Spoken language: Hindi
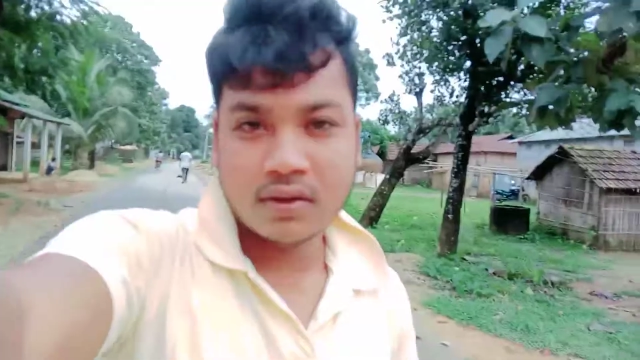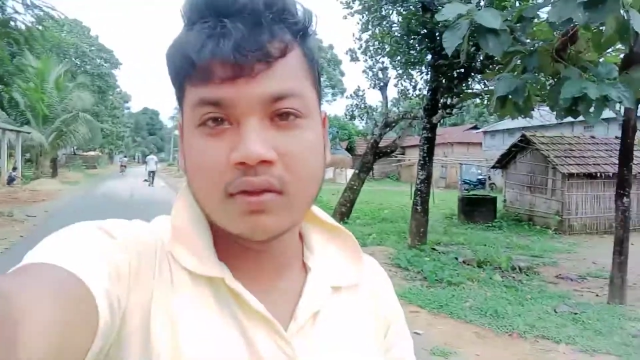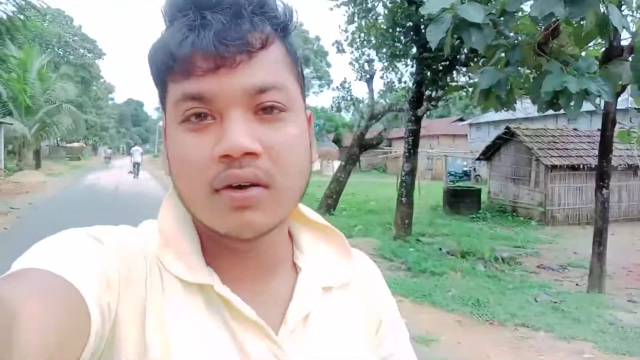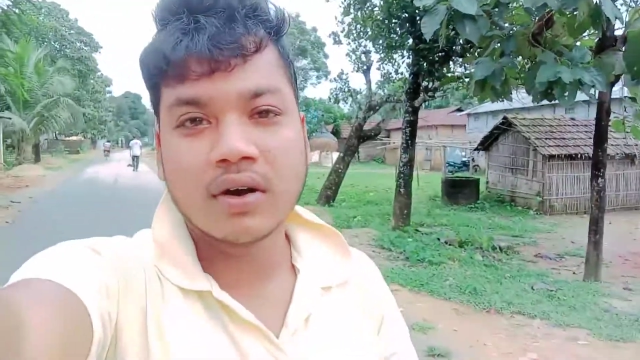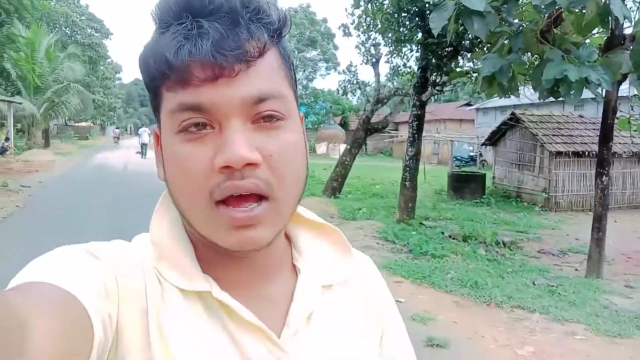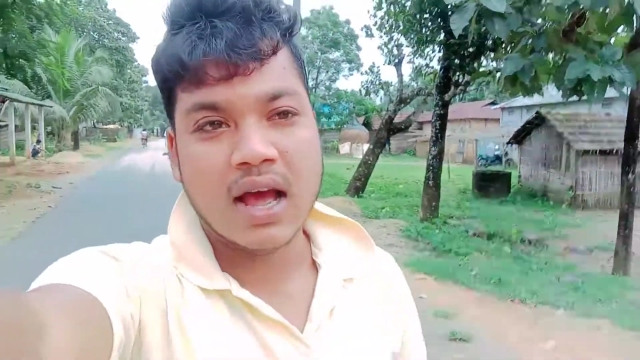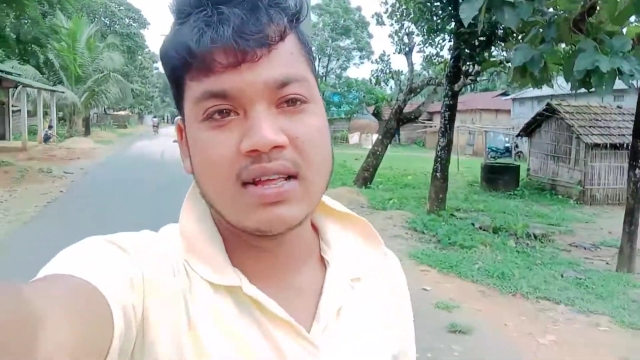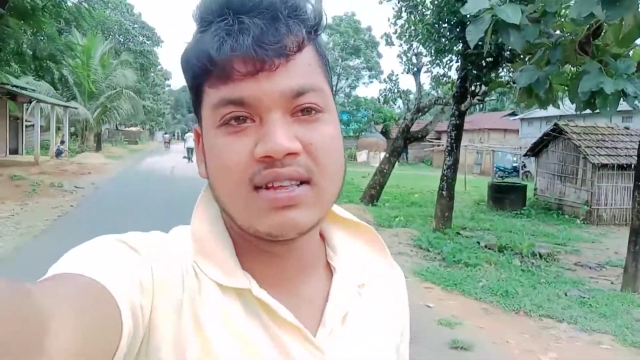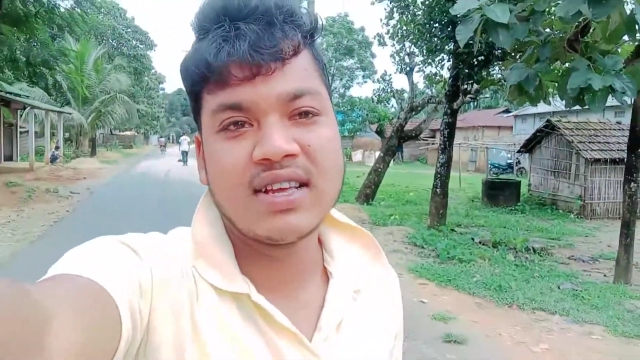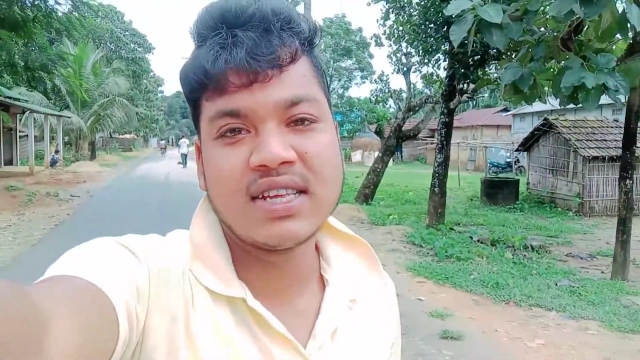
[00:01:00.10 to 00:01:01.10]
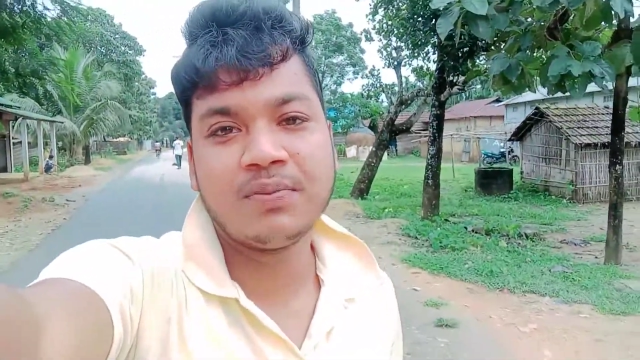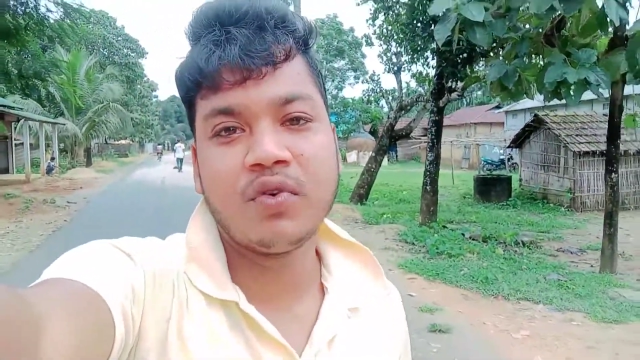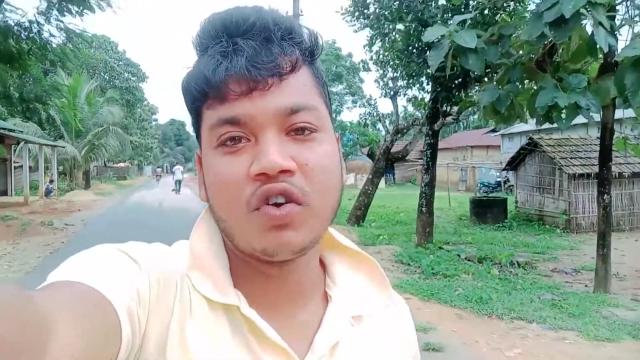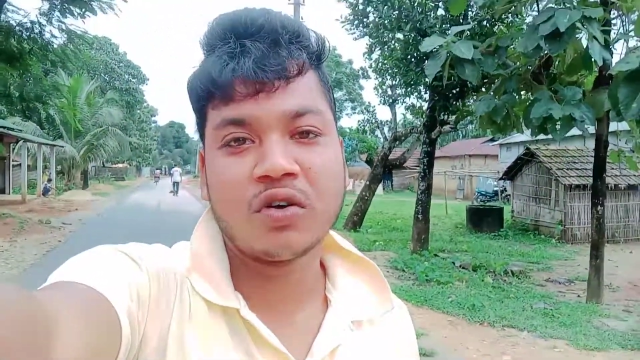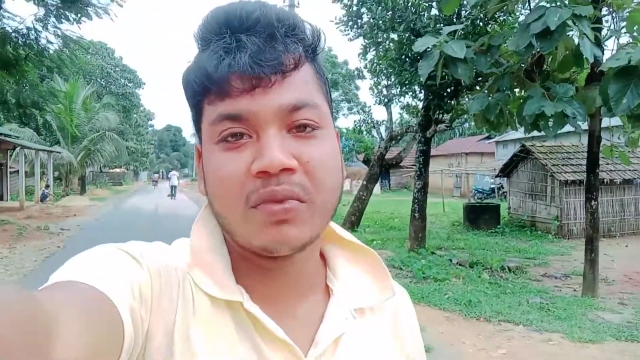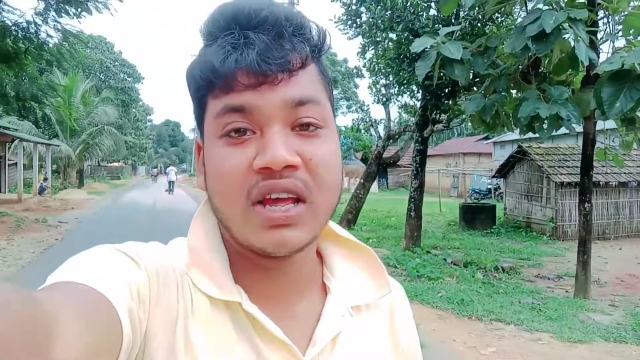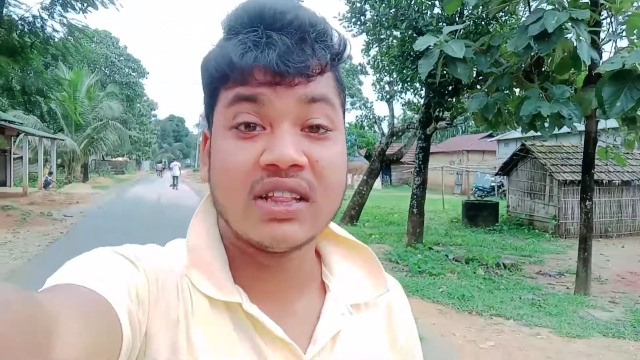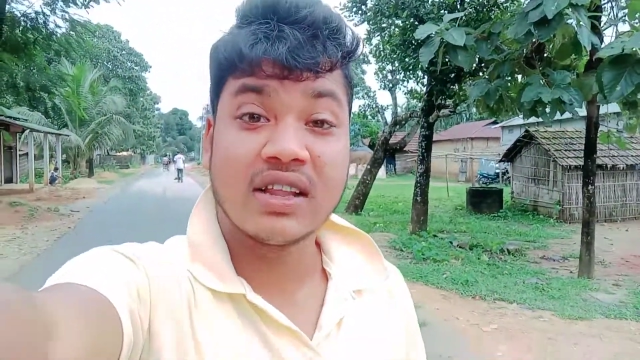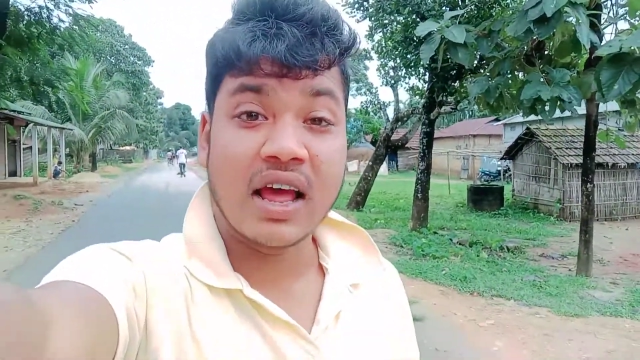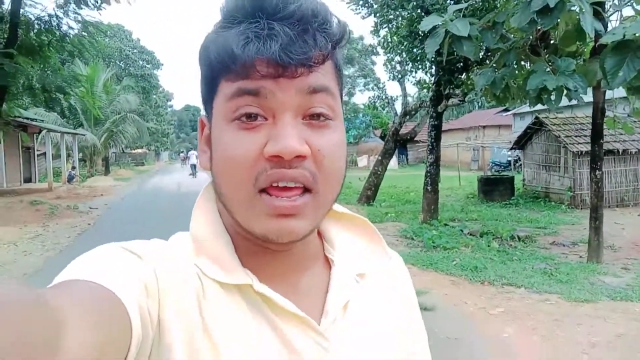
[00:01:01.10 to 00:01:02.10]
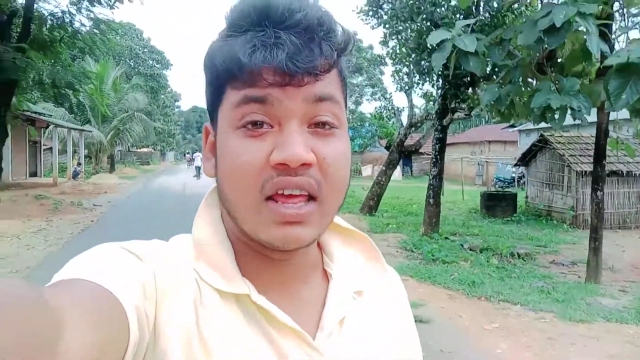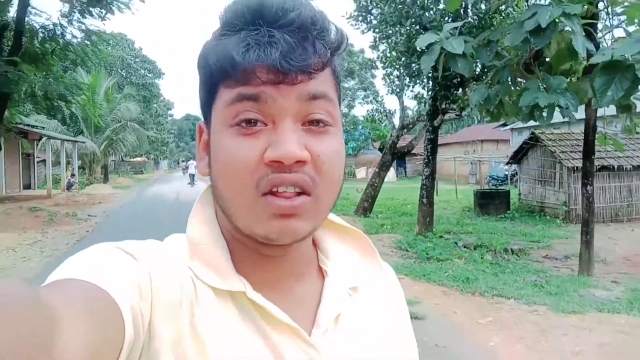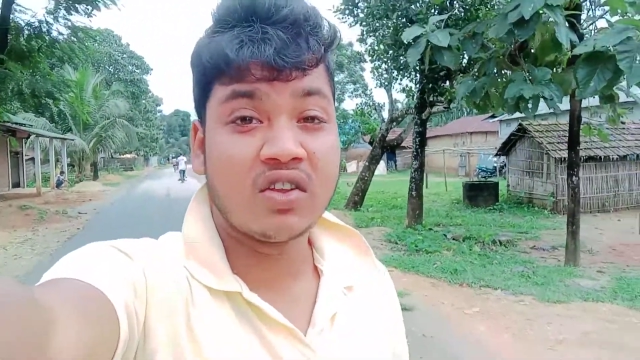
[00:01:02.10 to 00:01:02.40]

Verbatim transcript: तो गाइस इस ब्लॉग में इतना ही